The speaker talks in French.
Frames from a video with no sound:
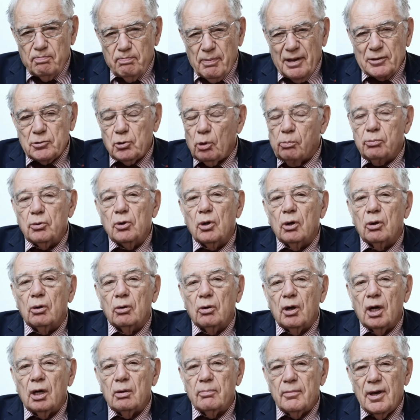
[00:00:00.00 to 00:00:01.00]
Pas
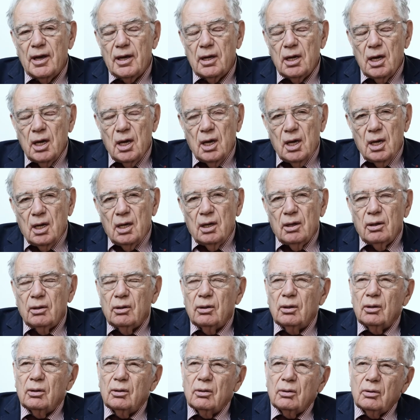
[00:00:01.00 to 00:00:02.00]
turbulent, hein, mais
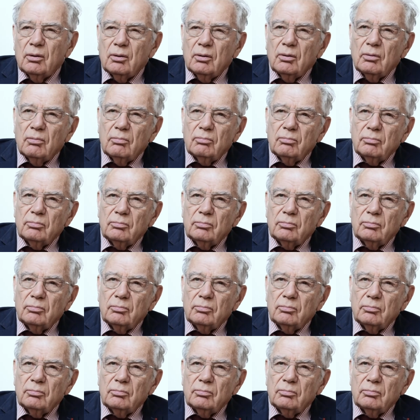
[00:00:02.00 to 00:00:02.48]
euh,